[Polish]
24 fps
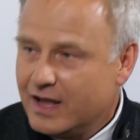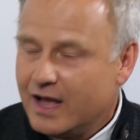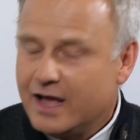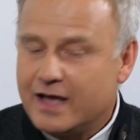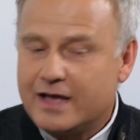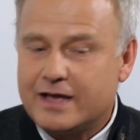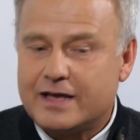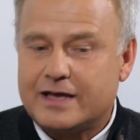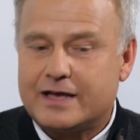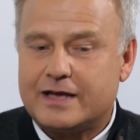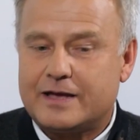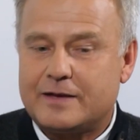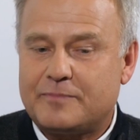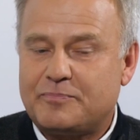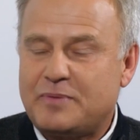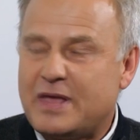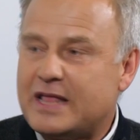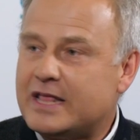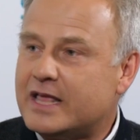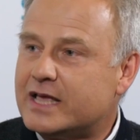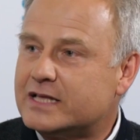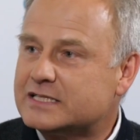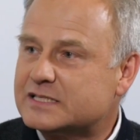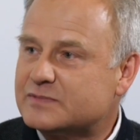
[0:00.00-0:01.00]
e,
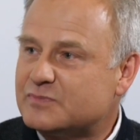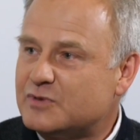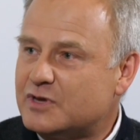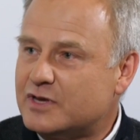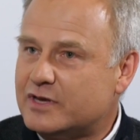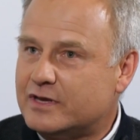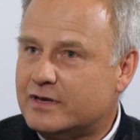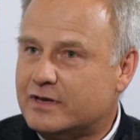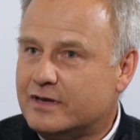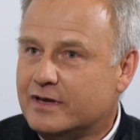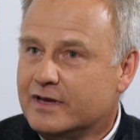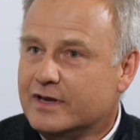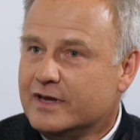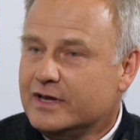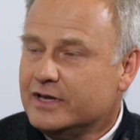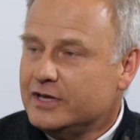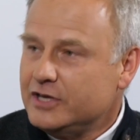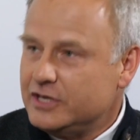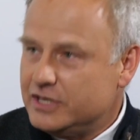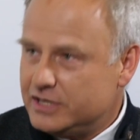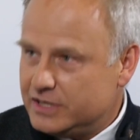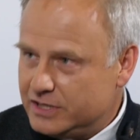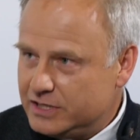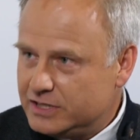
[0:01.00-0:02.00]
pieniędzmi
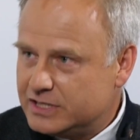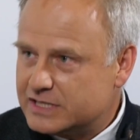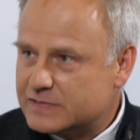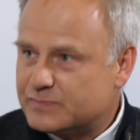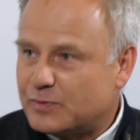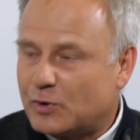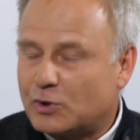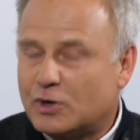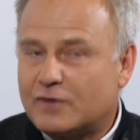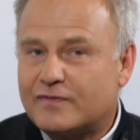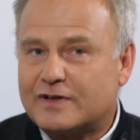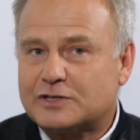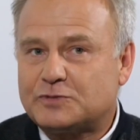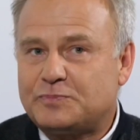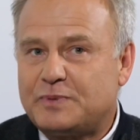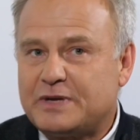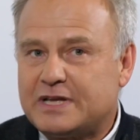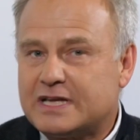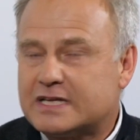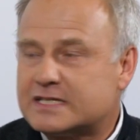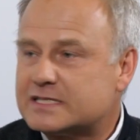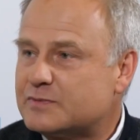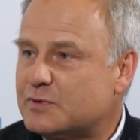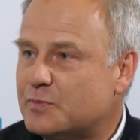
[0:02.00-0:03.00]
i, i, dysponować
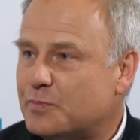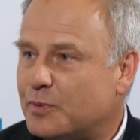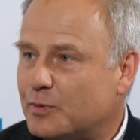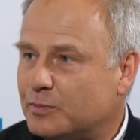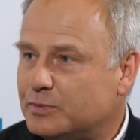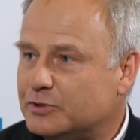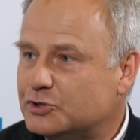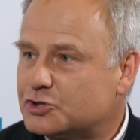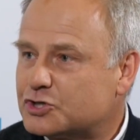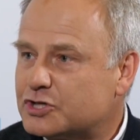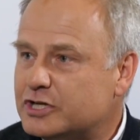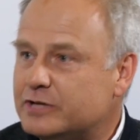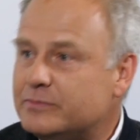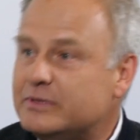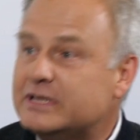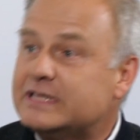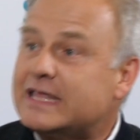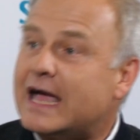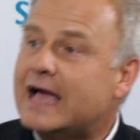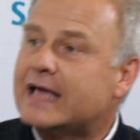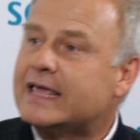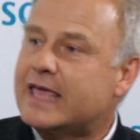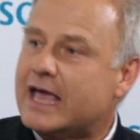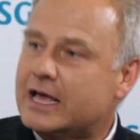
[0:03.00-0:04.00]
pieniędzmi publicznymi
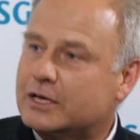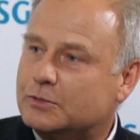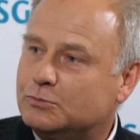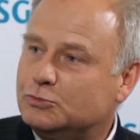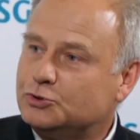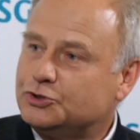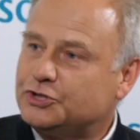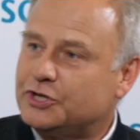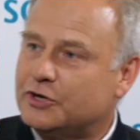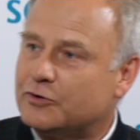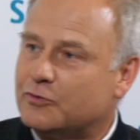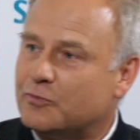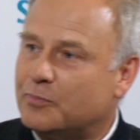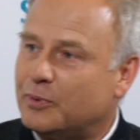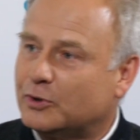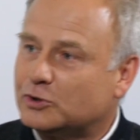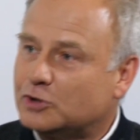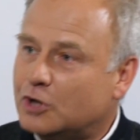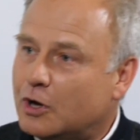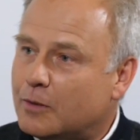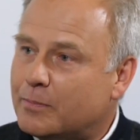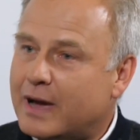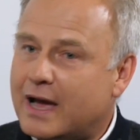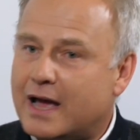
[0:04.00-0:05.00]
tak, jak mu się
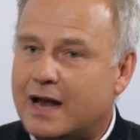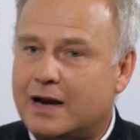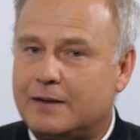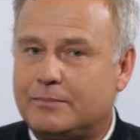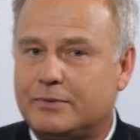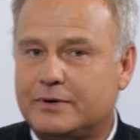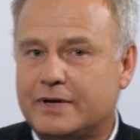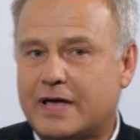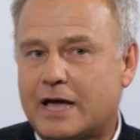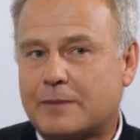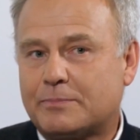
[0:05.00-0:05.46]
podoba, albo